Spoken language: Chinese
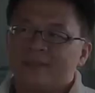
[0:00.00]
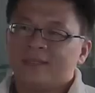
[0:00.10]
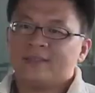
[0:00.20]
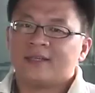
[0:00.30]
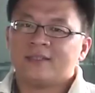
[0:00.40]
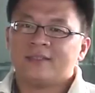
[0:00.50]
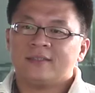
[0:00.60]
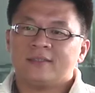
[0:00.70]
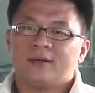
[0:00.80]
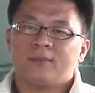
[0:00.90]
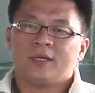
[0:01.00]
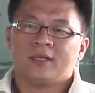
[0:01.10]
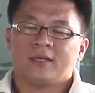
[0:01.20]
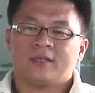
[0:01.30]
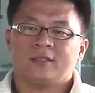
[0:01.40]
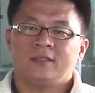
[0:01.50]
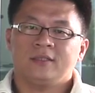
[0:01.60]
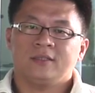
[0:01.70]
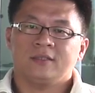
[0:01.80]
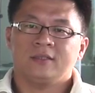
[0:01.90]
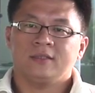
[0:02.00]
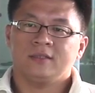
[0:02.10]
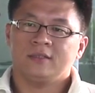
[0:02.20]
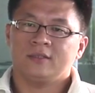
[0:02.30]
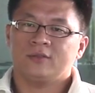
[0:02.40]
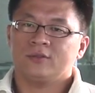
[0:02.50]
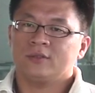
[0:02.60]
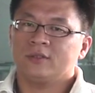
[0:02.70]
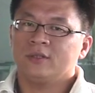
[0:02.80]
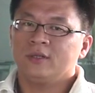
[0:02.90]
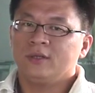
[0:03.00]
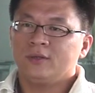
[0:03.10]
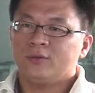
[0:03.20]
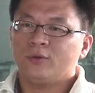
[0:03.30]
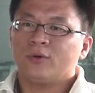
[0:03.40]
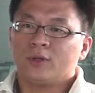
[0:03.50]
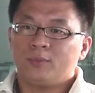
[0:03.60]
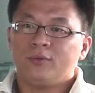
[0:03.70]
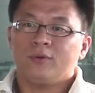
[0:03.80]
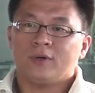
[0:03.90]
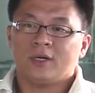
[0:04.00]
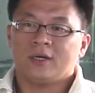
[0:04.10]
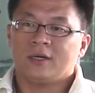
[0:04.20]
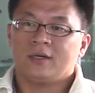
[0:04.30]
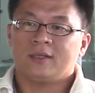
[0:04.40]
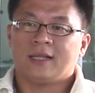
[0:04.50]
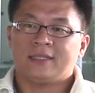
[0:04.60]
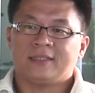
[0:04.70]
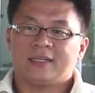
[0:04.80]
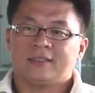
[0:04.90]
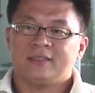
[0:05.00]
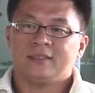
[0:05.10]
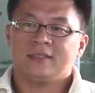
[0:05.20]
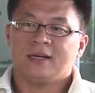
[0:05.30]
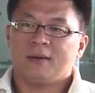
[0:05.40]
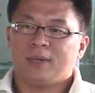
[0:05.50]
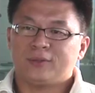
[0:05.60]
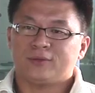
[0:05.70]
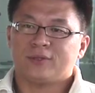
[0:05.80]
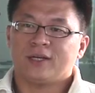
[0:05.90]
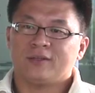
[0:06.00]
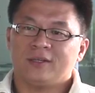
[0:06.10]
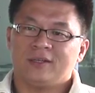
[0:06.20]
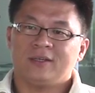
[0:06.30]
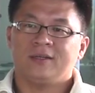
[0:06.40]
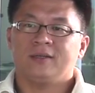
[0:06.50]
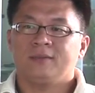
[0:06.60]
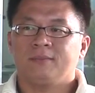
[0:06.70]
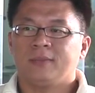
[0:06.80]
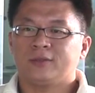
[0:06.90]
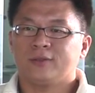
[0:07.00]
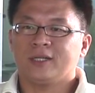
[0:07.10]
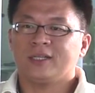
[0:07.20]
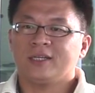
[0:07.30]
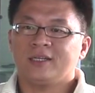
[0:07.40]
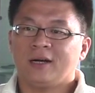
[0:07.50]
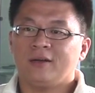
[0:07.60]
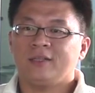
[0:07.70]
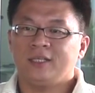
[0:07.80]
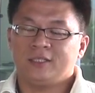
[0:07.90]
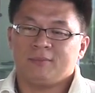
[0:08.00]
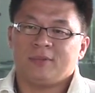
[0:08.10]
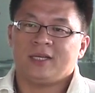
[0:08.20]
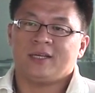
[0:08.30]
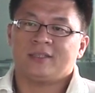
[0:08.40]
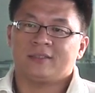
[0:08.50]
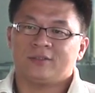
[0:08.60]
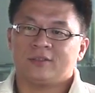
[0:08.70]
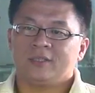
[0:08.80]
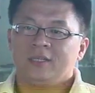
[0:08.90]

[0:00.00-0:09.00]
这张照片啊，其实是就是对我的部落格来讲，是一个还蛮重要的、蛮重要的一个好像里程碑的样子，就是。